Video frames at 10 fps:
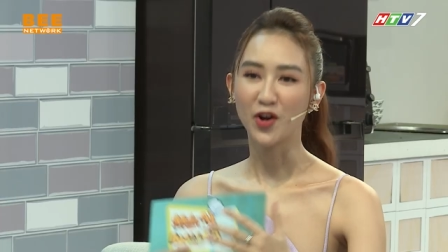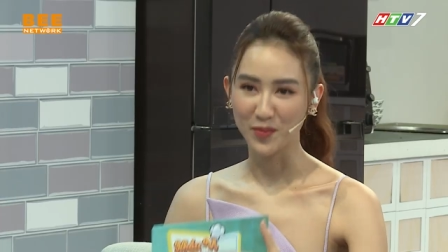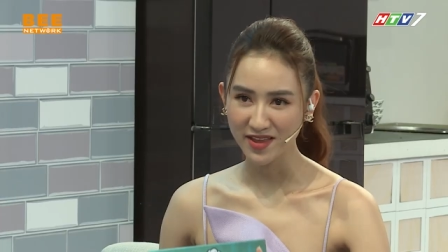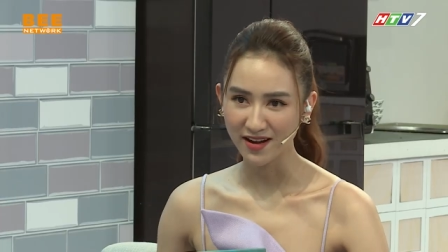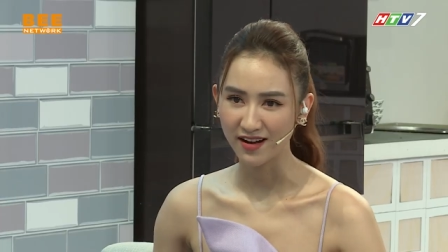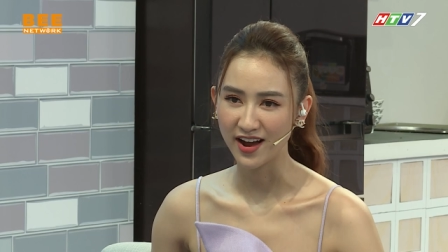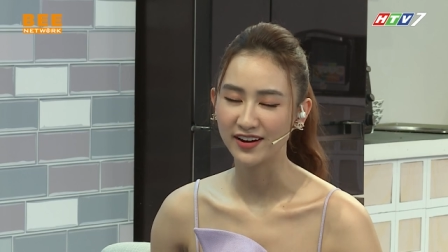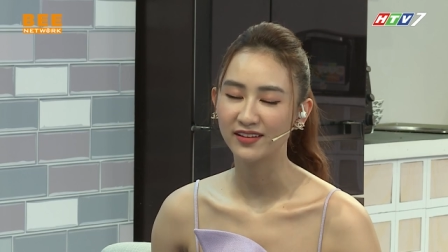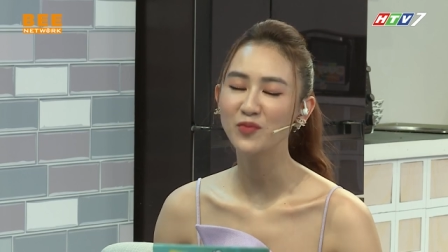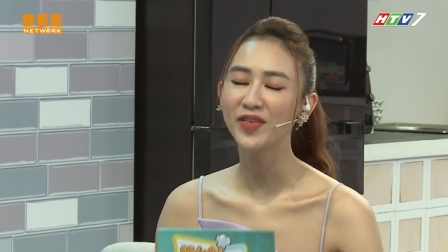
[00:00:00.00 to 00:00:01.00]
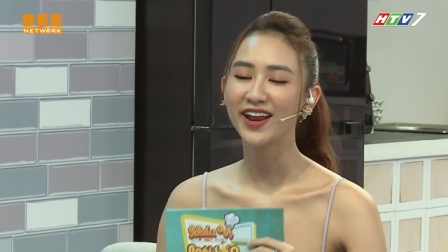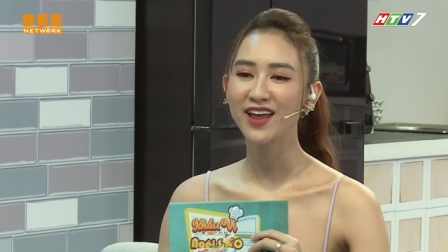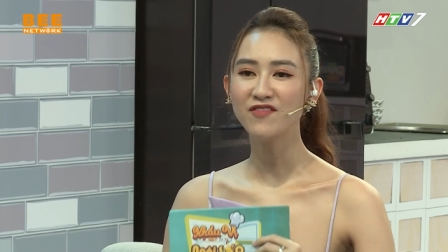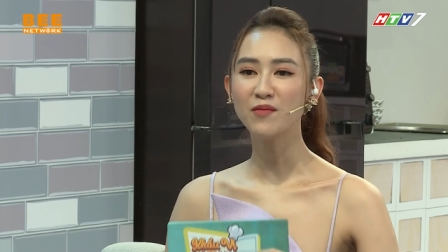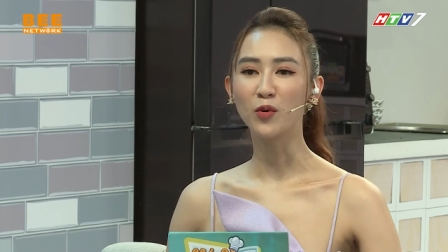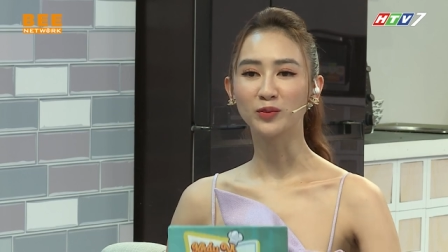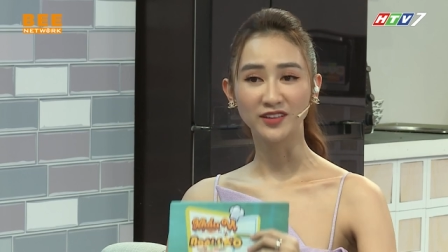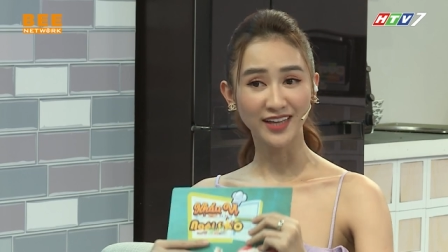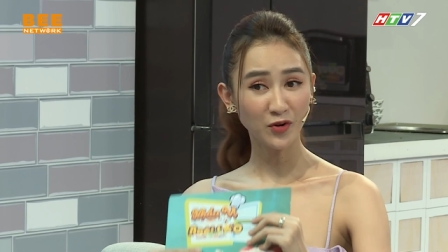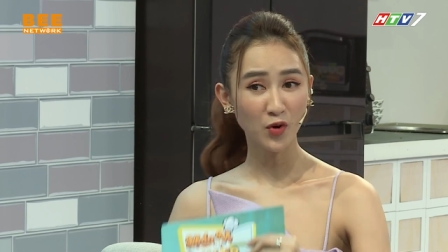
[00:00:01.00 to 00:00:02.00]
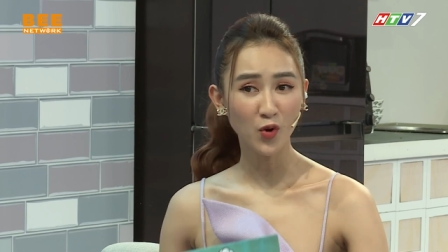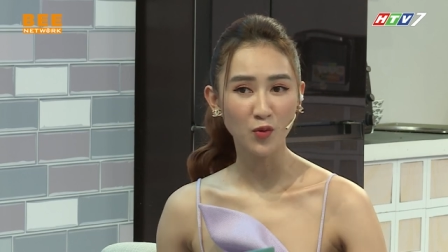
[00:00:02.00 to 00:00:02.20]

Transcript: rồi bây giờ chúng ta đến với một thử thách cuối